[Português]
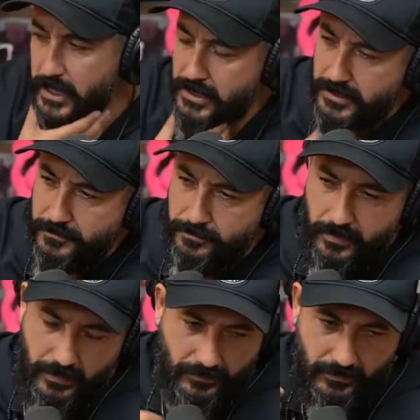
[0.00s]
E aí,
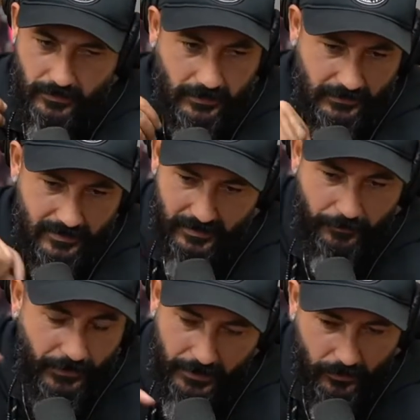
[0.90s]
pá, nesse
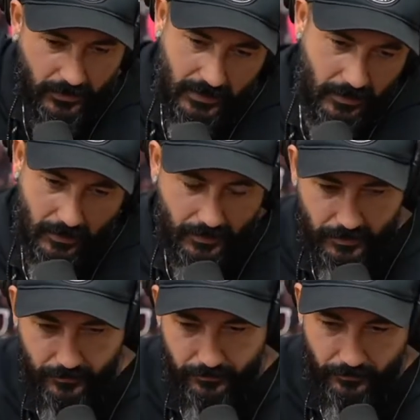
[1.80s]
período
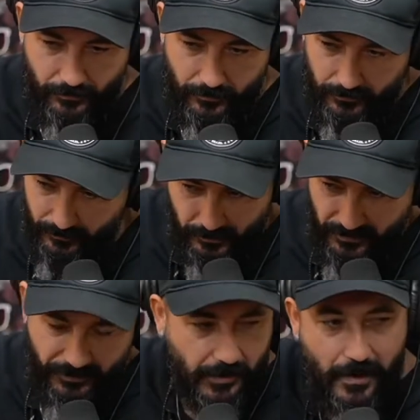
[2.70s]
até
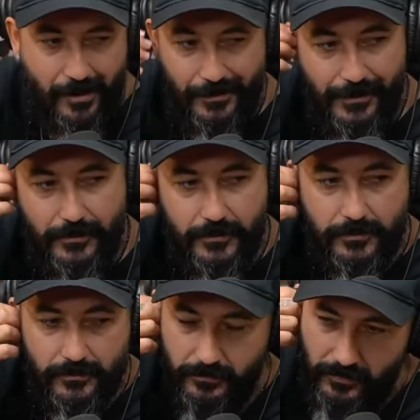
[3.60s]
me firmar mesmo,
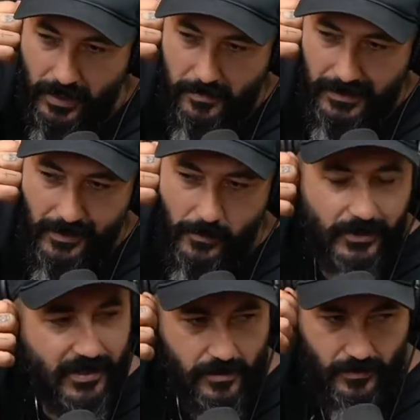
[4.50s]
os caras me mandaram
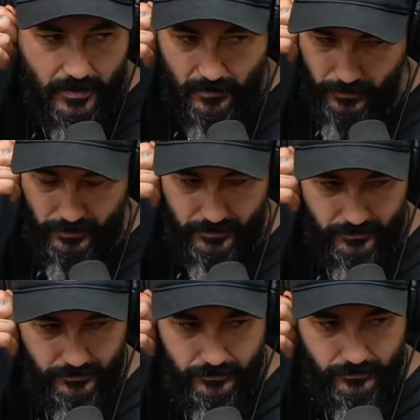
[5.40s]
embora três vezes, pô.
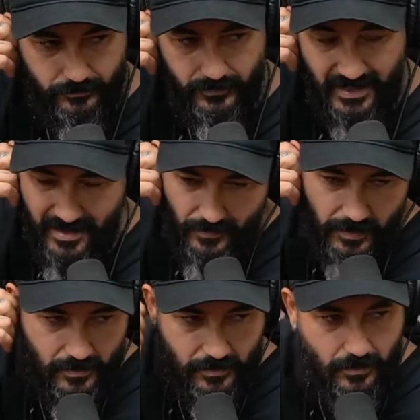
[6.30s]
Três
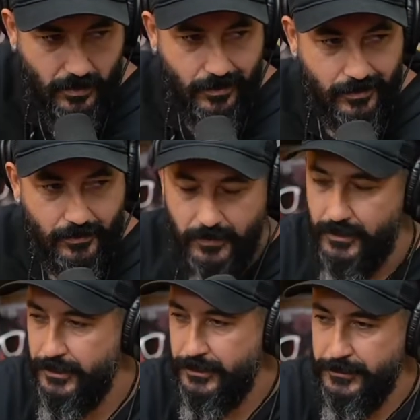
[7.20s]
Caralho. vezes, é.
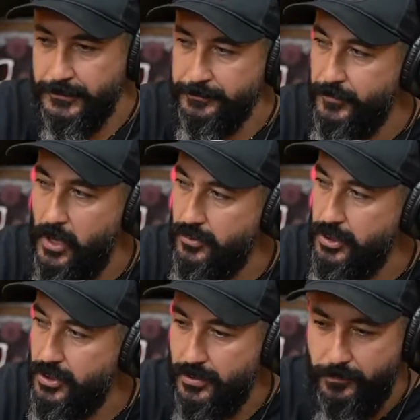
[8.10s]
aí um
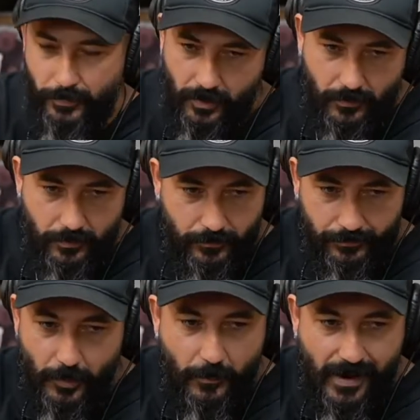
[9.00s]
dia, pô,
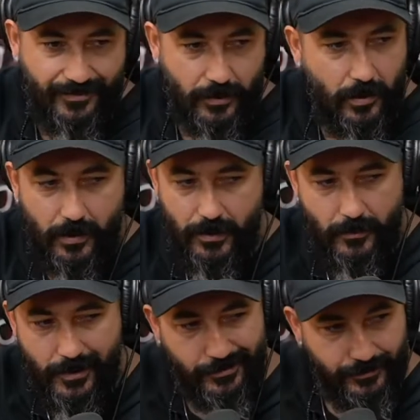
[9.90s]
meu pai falou, ó, na
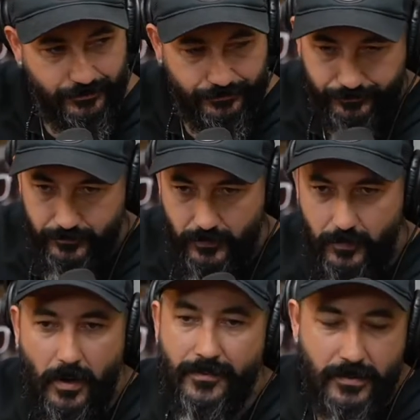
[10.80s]
moral,
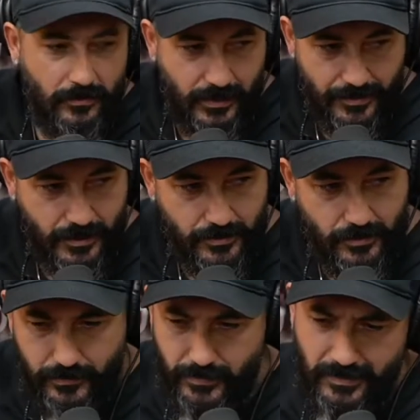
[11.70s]
bora fazer um teste lá de
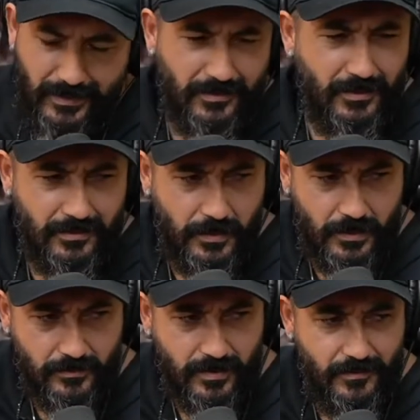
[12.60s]
novo. Eu falei, ah, não aguento
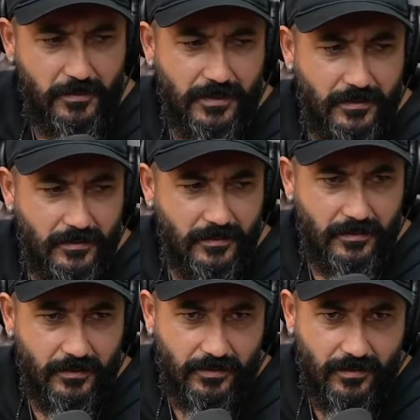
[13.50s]
mais. Quantos anos você
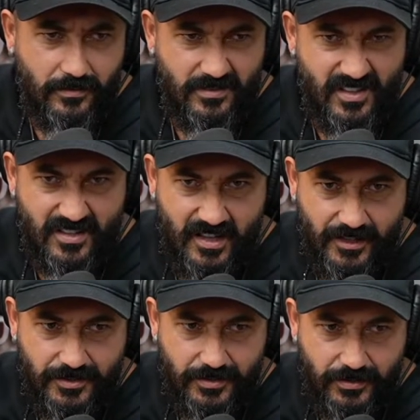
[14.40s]
tinha? Eu tava com
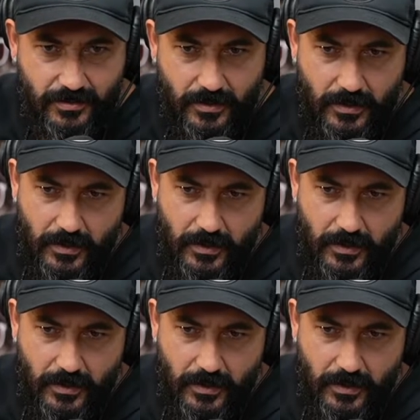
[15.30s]
17.